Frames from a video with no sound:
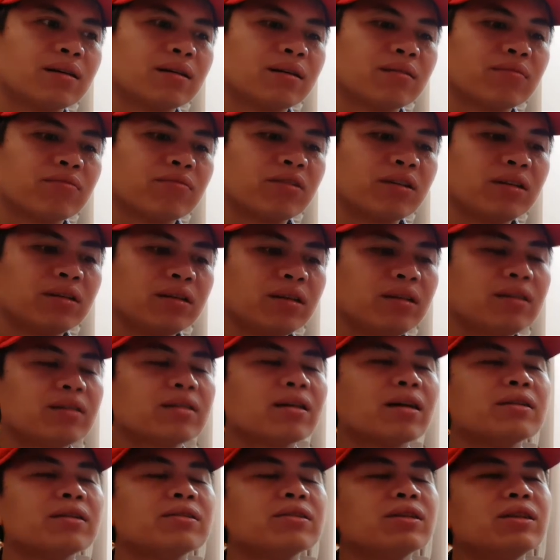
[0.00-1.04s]
phân tích
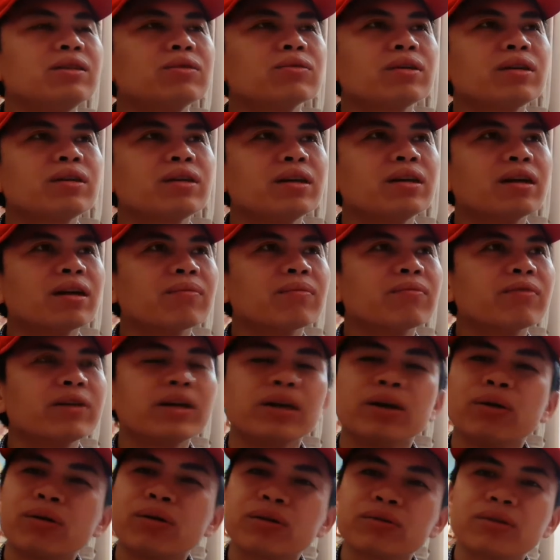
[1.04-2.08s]
tài chính doanh nghiệp
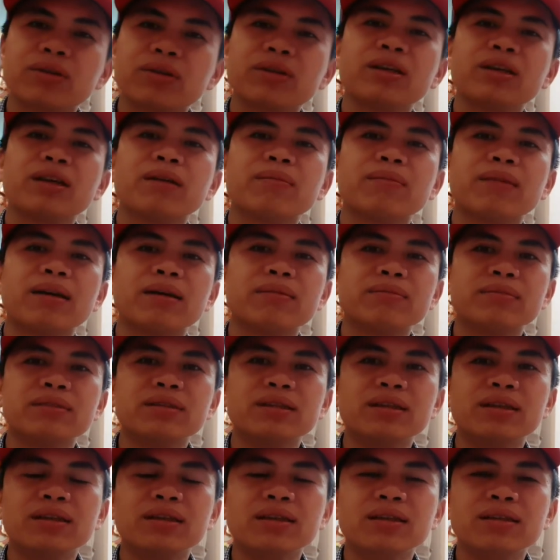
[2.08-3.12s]
hiểu được doanh nghiệp làm
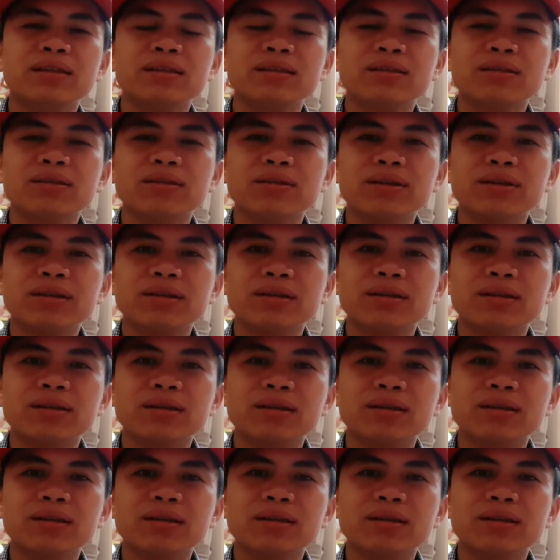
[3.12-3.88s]
gì rồi